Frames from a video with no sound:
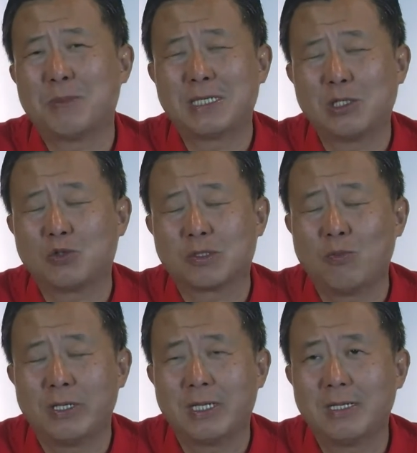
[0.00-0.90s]
semasa itu
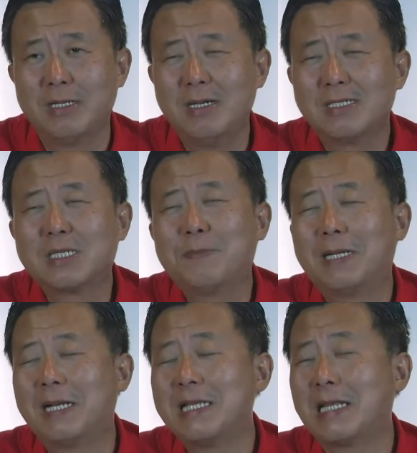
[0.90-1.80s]
semuanya
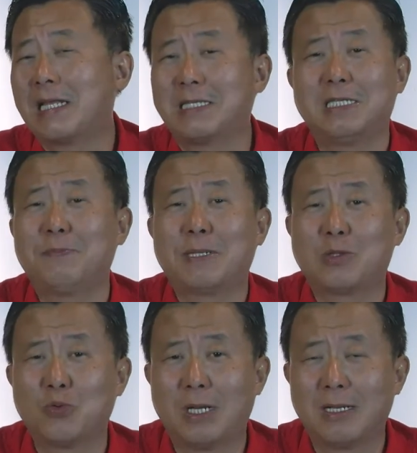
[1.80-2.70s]
sebenarnya adalah titipan
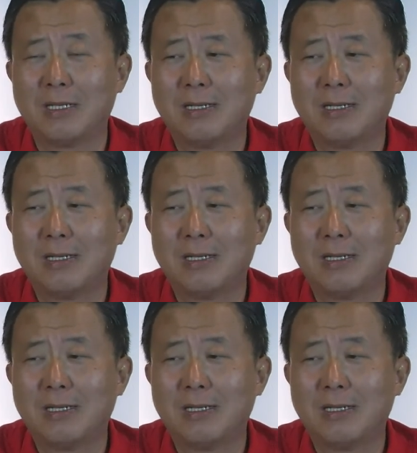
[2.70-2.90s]
Tuhan.